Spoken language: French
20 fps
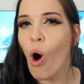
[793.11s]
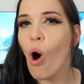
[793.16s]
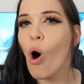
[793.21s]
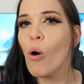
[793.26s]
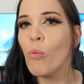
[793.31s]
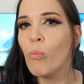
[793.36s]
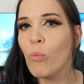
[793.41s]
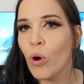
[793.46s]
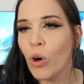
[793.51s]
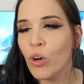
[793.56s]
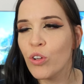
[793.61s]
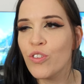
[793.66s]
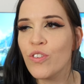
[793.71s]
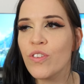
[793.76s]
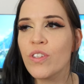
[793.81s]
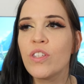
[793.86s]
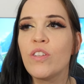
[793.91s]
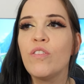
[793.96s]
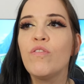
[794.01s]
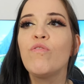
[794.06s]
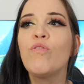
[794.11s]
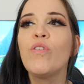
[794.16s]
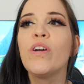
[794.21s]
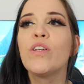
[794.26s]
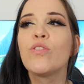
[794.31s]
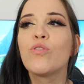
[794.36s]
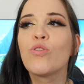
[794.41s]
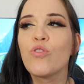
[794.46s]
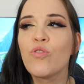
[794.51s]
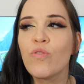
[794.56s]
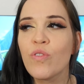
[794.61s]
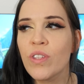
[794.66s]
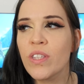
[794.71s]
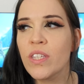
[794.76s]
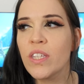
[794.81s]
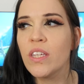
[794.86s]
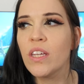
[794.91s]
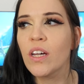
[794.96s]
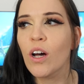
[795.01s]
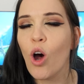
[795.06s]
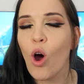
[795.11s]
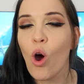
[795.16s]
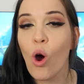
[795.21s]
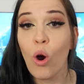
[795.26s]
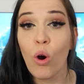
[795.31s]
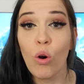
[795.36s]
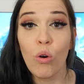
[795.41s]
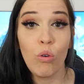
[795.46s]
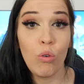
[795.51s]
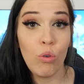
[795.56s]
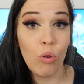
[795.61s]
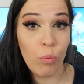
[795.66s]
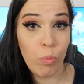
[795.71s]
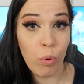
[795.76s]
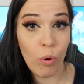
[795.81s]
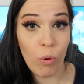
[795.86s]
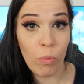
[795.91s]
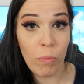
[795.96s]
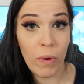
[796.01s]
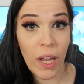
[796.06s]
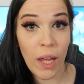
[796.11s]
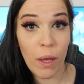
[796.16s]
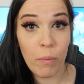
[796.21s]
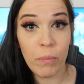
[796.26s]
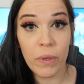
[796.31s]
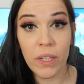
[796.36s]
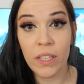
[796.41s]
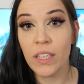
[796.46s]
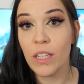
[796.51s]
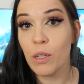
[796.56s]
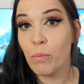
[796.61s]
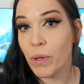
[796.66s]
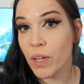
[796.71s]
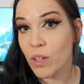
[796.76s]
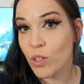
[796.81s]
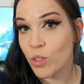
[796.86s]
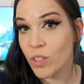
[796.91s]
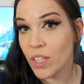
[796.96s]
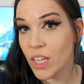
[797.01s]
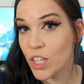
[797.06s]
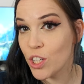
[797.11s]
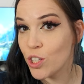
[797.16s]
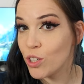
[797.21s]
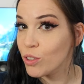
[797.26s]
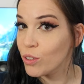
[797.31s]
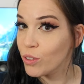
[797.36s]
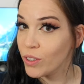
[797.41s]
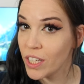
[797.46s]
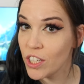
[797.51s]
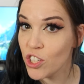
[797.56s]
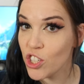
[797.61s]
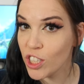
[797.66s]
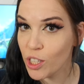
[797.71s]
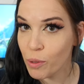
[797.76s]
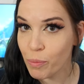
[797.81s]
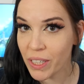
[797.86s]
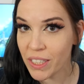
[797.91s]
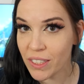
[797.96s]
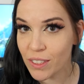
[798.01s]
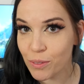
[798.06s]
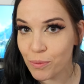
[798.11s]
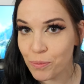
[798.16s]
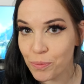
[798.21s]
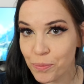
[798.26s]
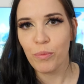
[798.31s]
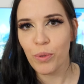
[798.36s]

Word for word: en mode, si vous voyez ce que je veux dire, le problème des personnages dans Genshin Impact.